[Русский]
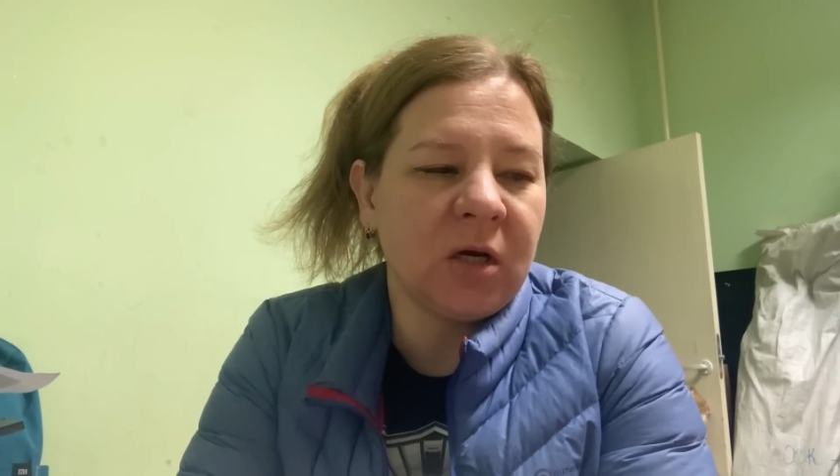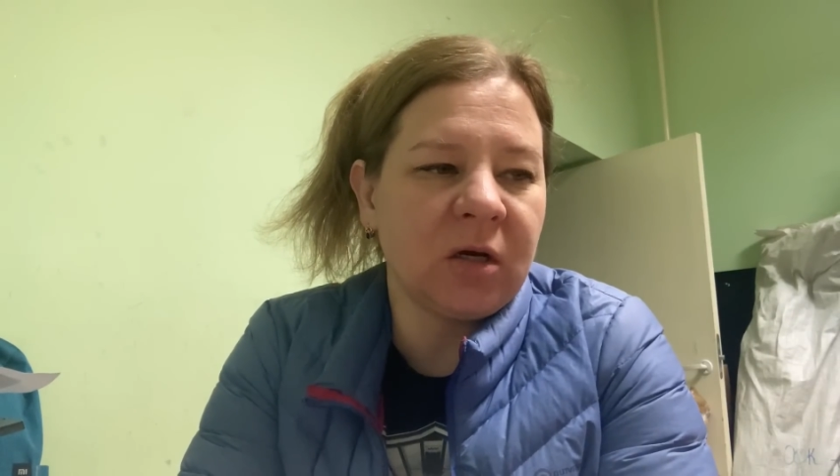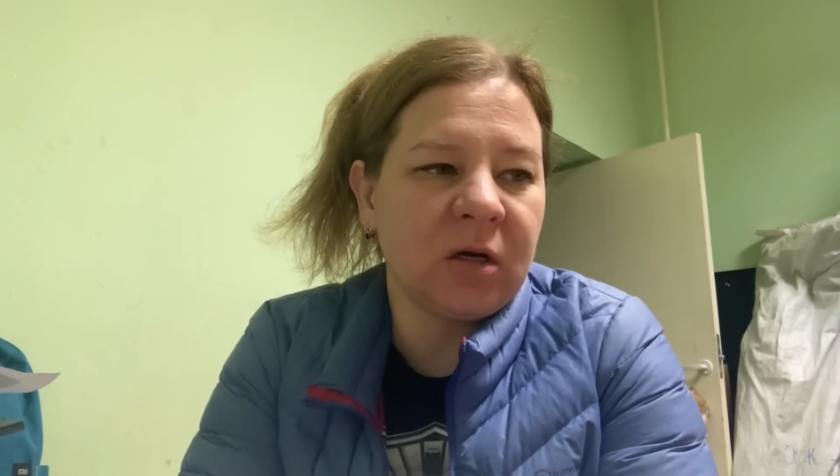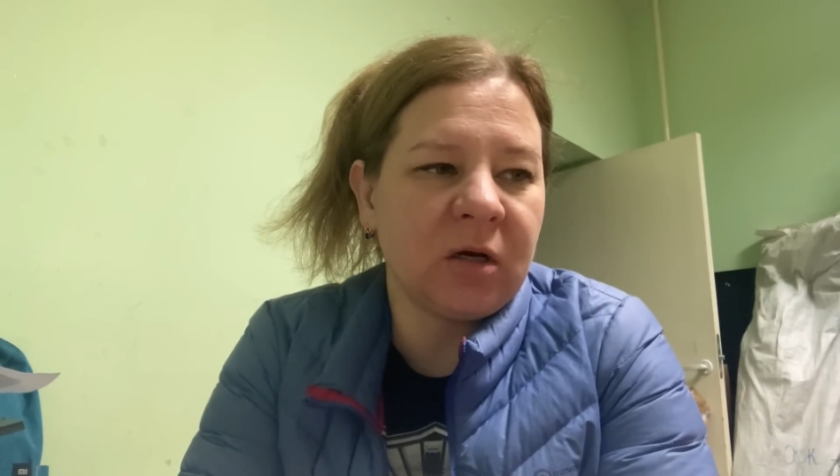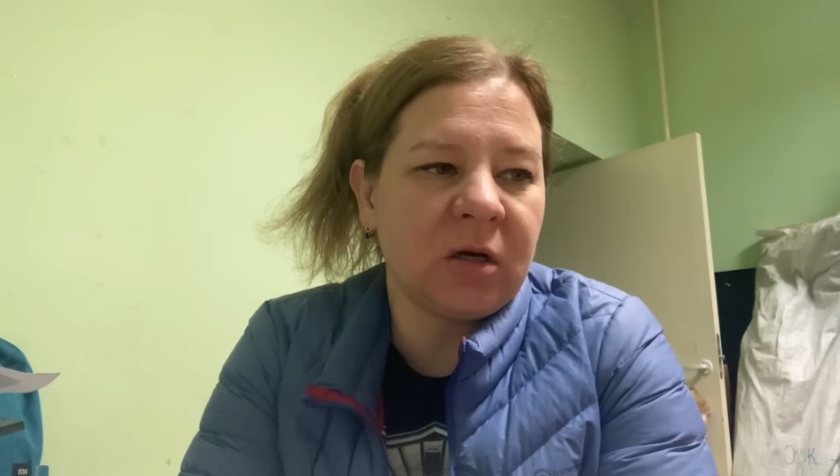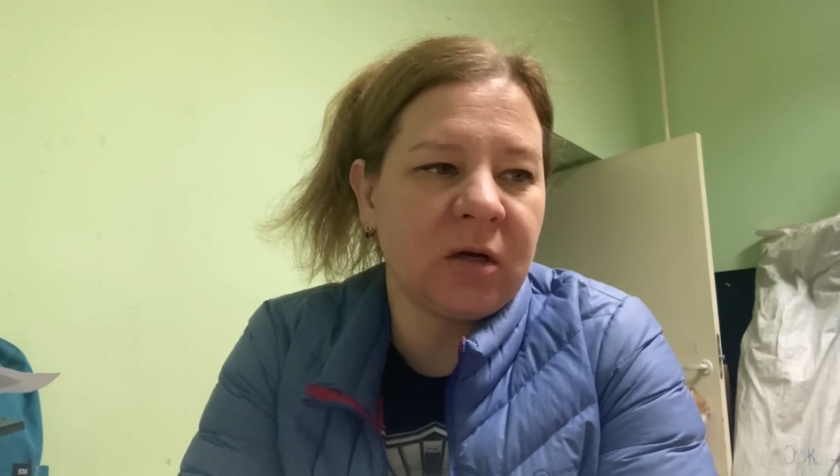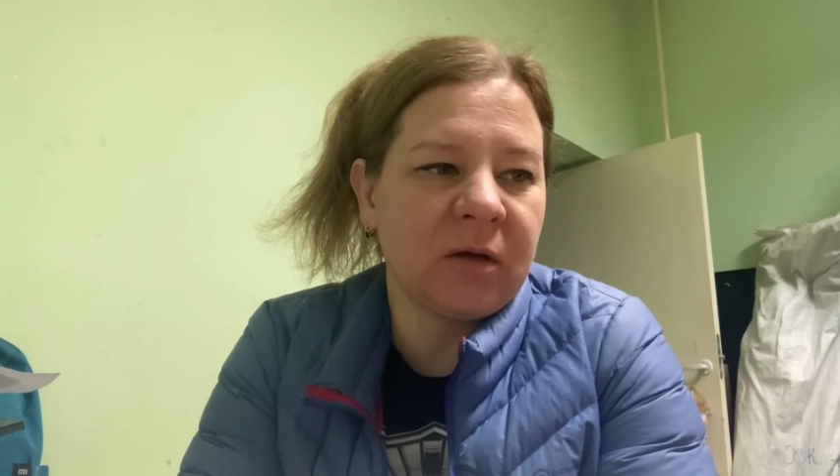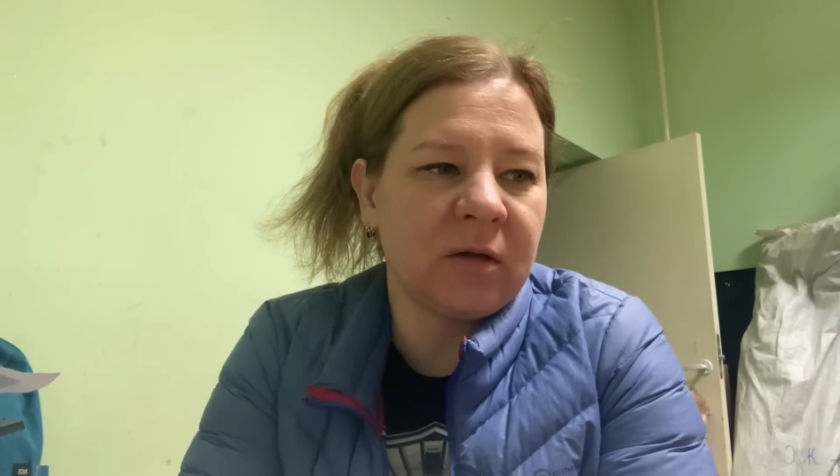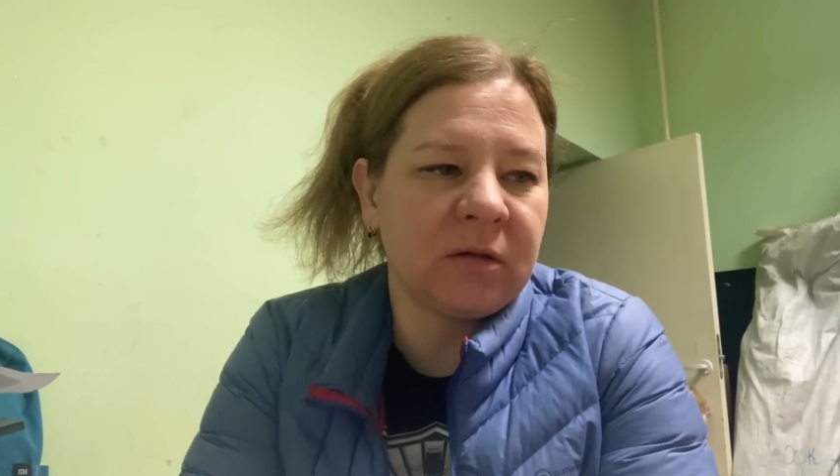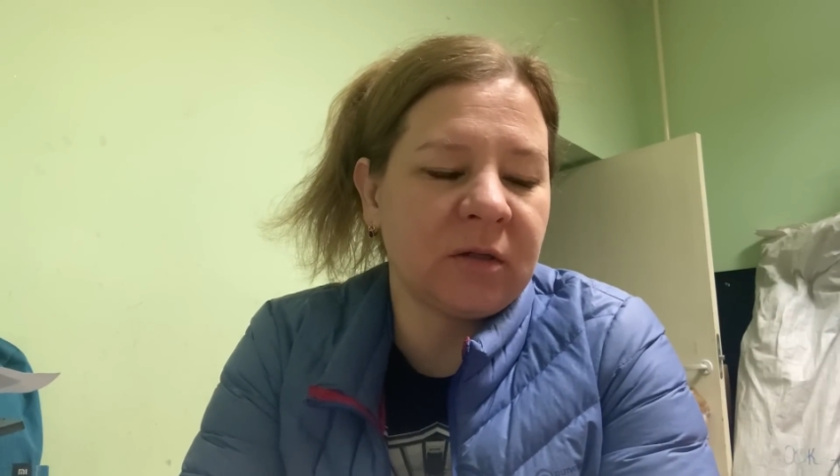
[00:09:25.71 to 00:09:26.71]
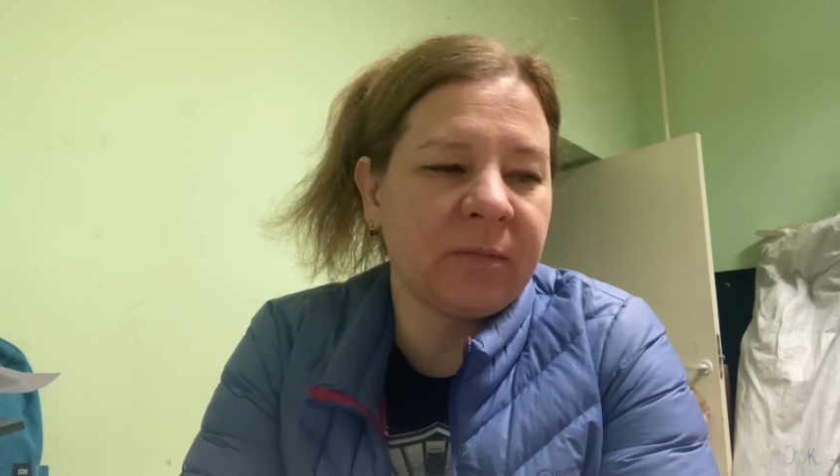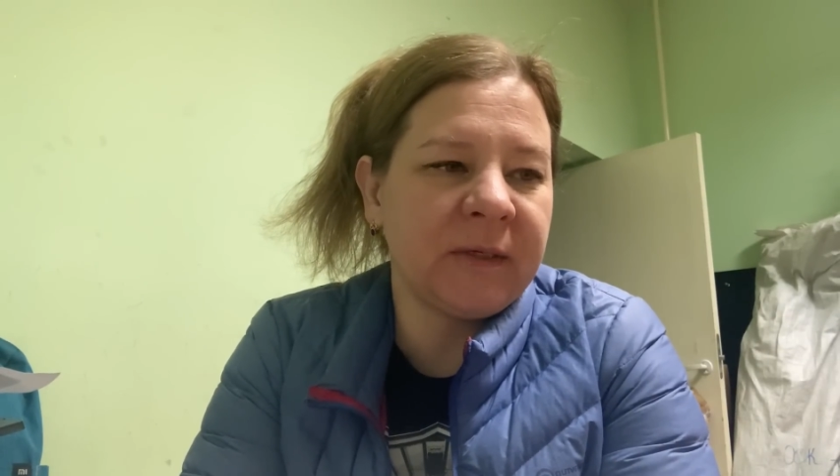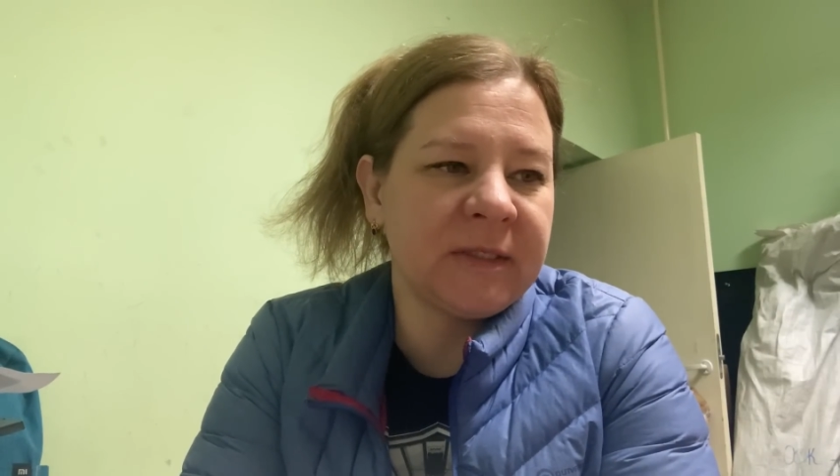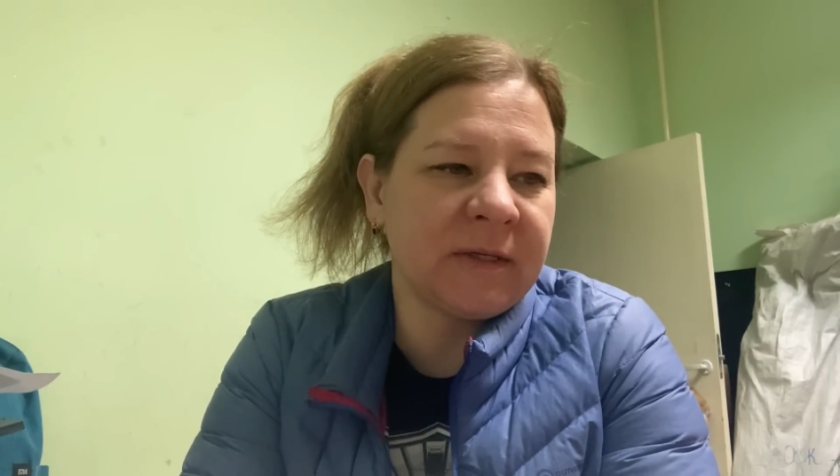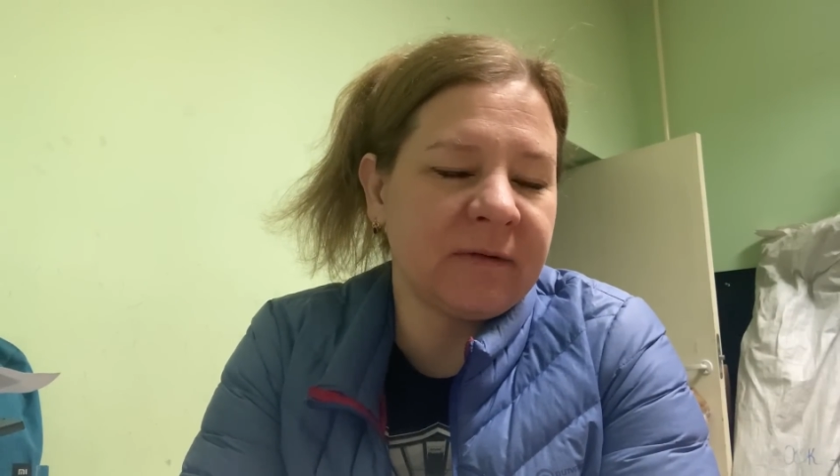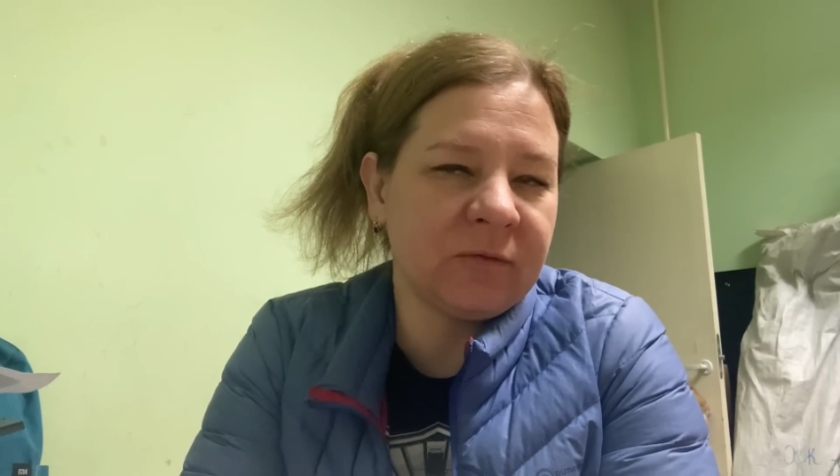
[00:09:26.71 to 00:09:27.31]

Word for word: Э, нормализа...